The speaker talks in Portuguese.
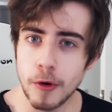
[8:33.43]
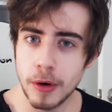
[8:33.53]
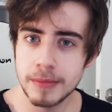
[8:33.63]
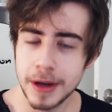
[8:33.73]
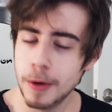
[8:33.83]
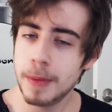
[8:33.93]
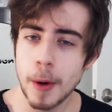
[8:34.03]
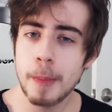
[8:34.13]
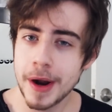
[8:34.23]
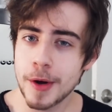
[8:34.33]
vou, eu,
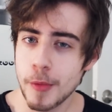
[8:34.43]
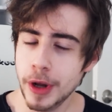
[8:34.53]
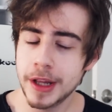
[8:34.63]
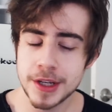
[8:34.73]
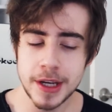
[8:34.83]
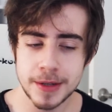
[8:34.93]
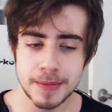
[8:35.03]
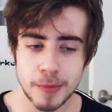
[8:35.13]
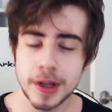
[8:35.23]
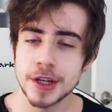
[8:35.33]
eu perco muita
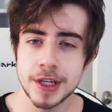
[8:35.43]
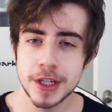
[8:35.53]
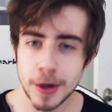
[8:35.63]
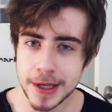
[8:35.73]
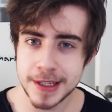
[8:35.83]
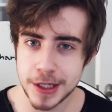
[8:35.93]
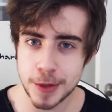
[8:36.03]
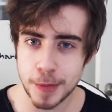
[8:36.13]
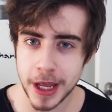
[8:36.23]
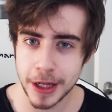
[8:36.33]
gente. Muita gente não me
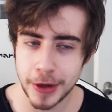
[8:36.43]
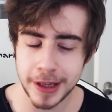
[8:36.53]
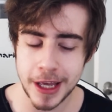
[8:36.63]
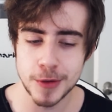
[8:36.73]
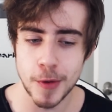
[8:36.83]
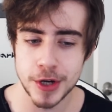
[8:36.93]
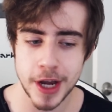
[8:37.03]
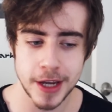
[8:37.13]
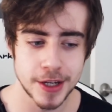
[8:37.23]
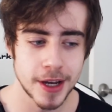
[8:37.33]
assiste porque não entende o meu
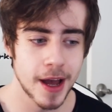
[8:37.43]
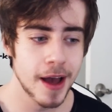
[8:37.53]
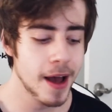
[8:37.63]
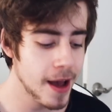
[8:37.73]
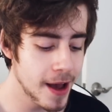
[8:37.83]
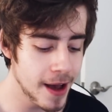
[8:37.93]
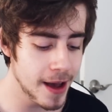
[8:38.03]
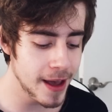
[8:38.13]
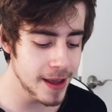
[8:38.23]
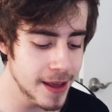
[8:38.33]
chat.
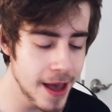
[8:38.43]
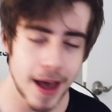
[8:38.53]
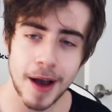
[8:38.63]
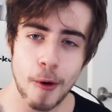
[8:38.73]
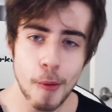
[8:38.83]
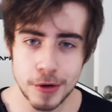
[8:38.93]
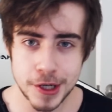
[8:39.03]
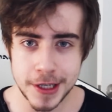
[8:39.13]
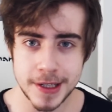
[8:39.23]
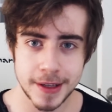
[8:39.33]
E é como eu
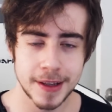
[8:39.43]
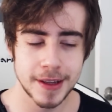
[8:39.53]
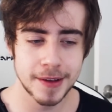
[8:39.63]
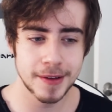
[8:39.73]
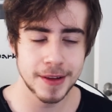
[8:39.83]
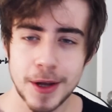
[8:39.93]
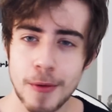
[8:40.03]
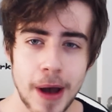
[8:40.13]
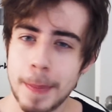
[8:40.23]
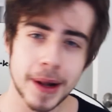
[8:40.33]
disse,
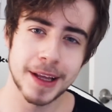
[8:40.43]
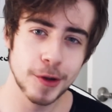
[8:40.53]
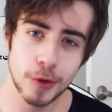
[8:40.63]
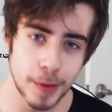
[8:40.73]
não é para ter